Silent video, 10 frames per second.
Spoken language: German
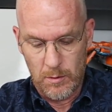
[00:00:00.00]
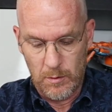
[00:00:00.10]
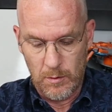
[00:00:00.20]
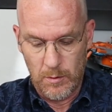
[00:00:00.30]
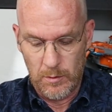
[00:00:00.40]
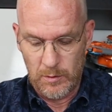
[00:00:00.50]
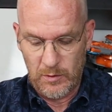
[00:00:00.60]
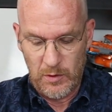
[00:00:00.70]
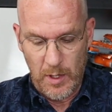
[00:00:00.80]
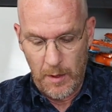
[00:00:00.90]

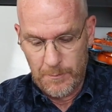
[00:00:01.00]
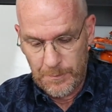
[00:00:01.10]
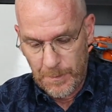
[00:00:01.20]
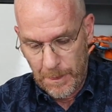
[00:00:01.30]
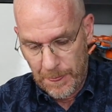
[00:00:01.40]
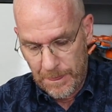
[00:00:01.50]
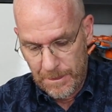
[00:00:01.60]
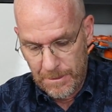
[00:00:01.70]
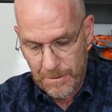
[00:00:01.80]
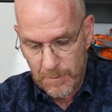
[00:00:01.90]
Und ja,
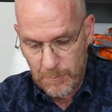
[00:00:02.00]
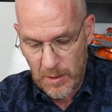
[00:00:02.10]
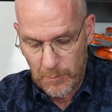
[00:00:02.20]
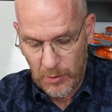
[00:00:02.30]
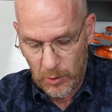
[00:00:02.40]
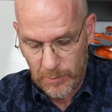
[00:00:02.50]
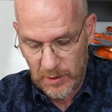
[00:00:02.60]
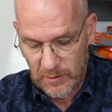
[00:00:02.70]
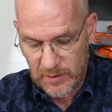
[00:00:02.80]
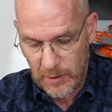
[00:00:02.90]
mehr braucht man
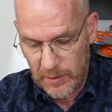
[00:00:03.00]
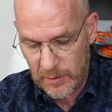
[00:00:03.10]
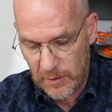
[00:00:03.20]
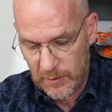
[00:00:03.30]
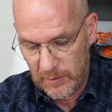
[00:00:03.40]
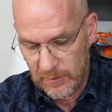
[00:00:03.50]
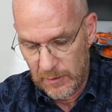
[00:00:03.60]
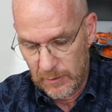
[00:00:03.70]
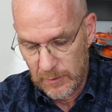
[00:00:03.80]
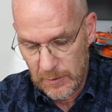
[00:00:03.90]
dazu eigentlich gar nicht
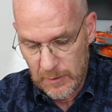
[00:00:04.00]
sagen.